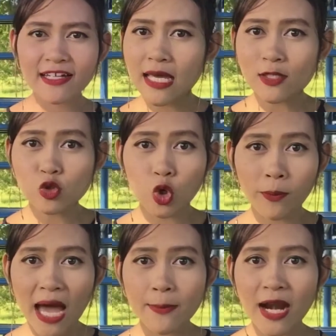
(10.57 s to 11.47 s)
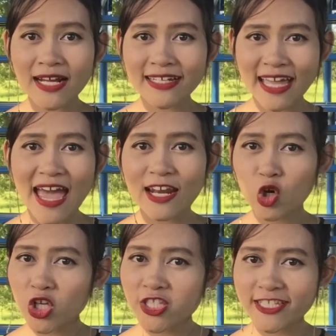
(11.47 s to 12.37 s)
ทั้งสุขภาพร่างกายแล้
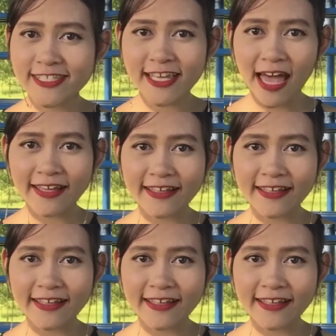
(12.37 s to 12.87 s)
วก็จิตใจ